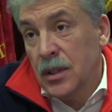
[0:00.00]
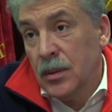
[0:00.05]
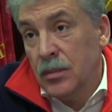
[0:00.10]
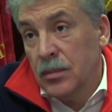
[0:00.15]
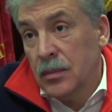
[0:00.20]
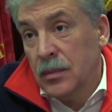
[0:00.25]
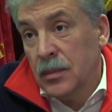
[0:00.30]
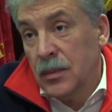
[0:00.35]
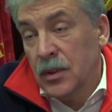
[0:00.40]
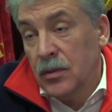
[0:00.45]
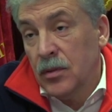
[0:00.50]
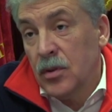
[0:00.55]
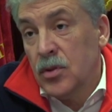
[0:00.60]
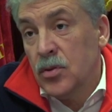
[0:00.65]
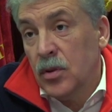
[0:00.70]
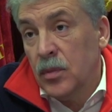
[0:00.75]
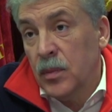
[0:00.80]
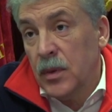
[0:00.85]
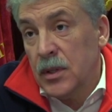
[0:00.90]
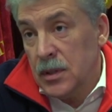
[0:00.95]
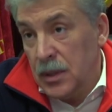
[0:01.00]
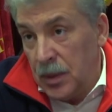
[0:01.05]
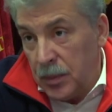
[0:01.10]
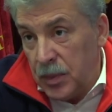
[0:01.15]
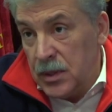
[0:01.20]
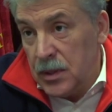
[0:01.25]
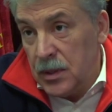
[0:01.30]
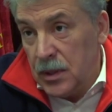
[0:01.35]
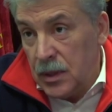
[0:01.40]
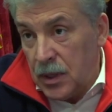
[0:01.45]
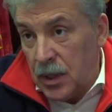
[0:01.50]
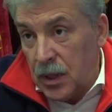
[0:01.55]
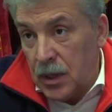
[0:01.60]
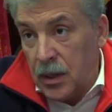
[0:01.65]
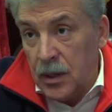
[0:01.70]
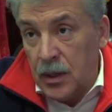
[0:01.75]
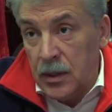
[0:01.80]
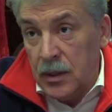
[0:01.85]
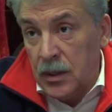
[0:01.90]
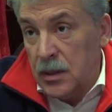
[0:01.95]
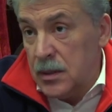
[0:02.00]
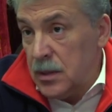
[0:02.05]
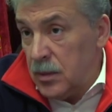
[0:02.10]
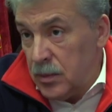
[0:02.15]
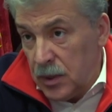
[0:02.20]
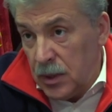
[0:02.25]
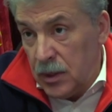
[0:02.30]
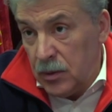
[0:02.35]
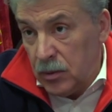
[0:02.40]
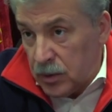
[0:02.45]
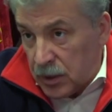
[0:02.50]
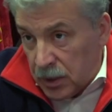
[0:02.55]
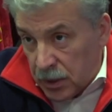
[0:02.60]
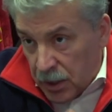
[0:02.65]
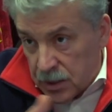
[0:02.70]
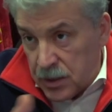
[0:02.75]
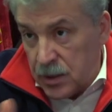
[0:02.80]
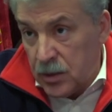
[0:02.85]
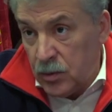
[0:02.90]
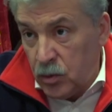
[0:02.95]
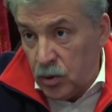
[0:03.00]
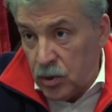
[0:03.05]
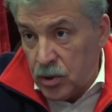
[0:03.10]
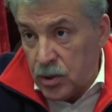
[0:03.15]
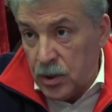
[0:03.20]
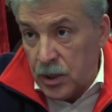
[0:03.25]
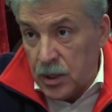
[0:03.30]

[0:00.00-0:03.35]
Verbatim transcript: э, мест написано так, хотя на самом деле он гораздо больше.